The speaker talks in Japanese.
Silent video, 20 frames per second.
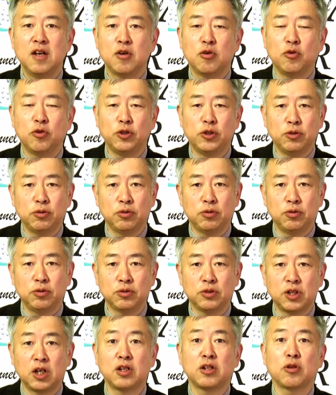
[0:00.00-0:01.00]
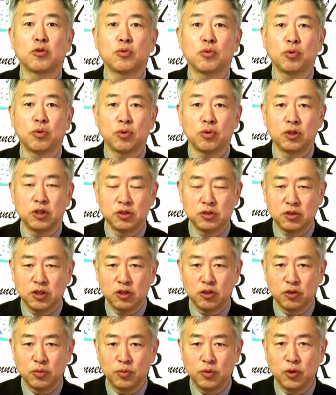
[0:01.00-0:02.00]
公表されたところです
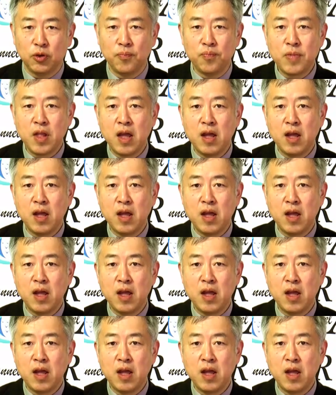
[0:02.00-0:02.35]
けども、